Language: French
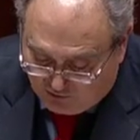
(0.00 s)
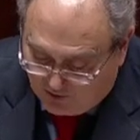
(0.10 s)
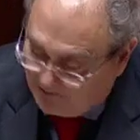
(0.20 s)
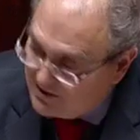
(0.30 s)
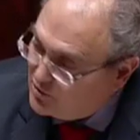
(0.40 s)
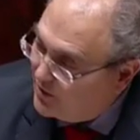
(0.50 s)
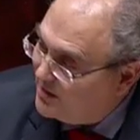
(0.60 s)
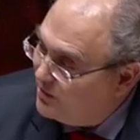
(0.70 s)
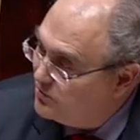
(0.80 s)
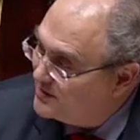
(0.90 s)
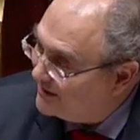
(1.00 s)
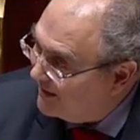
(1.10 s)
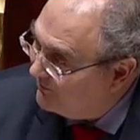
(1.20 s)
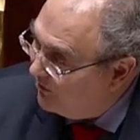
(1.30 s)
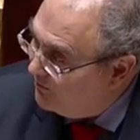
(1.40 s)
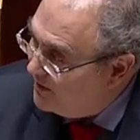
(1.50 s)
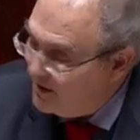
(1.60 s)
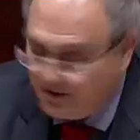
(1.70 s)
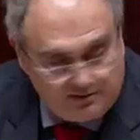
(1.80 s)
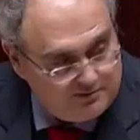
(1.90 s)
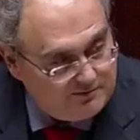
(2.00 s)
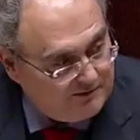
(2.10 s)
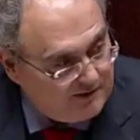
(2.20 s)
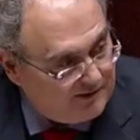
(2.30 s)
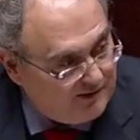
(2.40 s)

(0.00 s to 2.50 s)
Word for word: de la majorité de cette Assemblée, je fais